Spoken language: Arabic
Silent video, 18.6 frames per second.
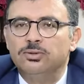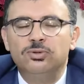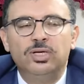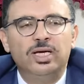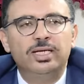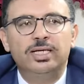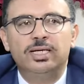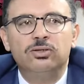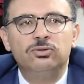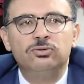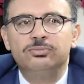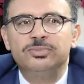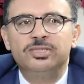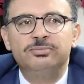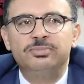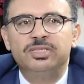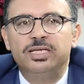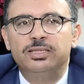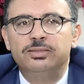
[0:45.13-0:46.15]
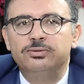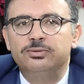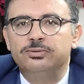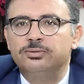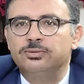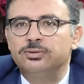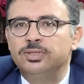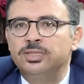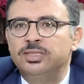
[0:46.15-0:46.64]
هو انا اؤمن
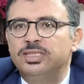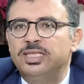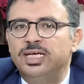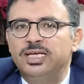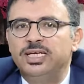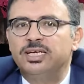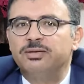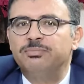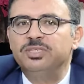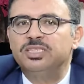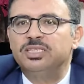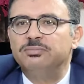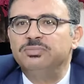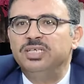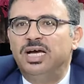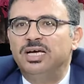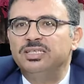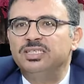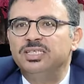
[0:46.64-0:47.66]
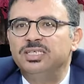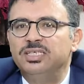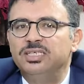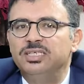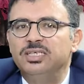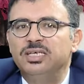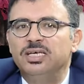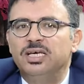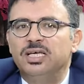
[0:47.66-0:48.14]
بانه التاريخ
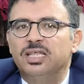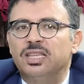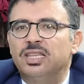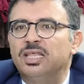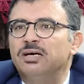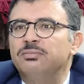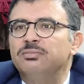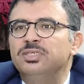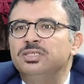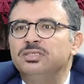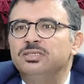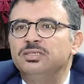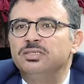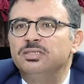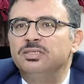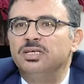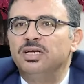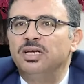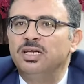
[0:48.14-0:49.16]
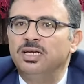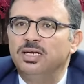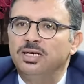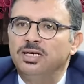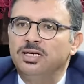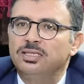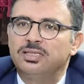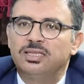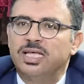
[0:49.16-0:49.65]
بطبيعته ضامن
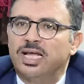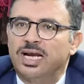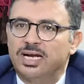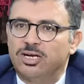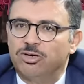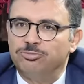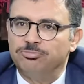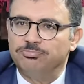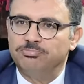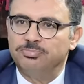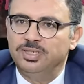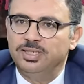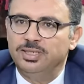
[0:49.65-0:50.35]
للتراكم.